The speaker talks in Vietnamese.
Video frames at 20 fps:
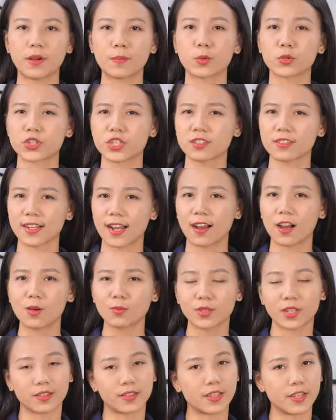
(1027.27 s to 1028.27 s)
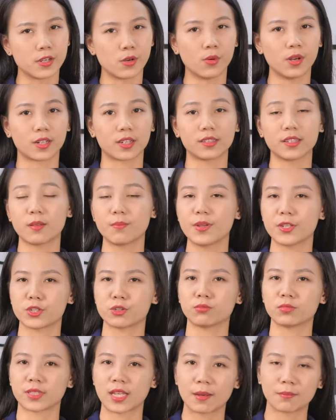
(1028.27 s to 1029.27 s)
Và một chức năng không thể thiếu của các thiết bị
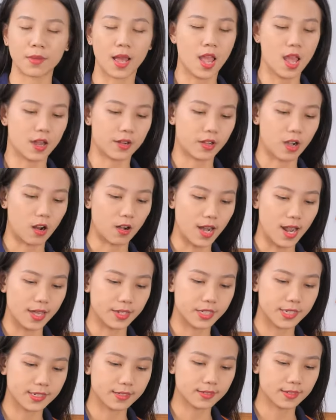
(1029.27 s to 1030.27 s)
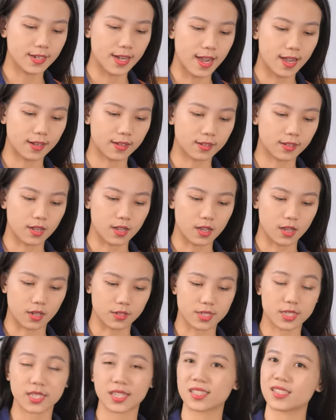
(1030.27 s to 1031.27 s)
trung tâm đó là chức năng
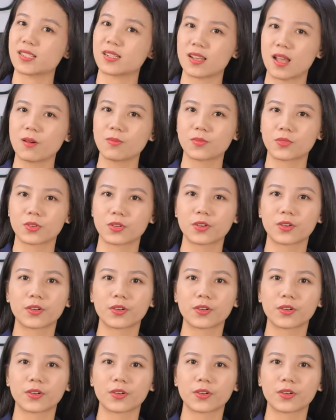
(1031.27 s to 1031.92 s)
uh, static lock,